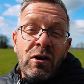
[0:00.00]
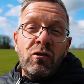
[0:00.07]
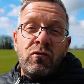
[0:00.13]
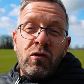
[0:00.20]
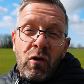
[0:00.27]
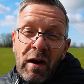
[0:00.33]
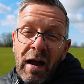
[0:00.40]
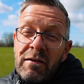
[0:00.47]

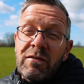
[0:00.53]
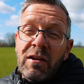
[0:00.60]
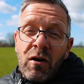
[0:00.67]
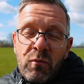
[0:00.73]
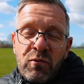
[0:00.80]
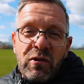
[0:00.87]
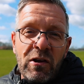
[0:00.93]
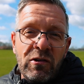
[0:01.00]
schon ein
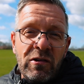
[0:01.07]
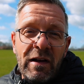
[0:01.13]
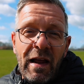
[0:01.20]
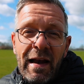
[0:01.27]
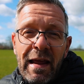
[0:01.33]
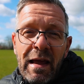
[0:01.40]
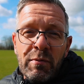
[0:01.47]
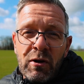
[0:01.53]
Traumsession
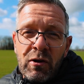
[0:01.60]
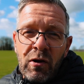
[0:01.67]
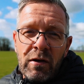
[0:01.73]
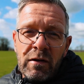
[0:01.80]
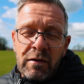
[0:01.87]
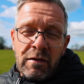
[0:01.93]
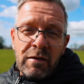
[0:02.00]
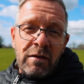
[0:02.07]
erleben
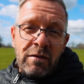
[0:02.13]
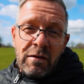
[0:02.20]
könnten.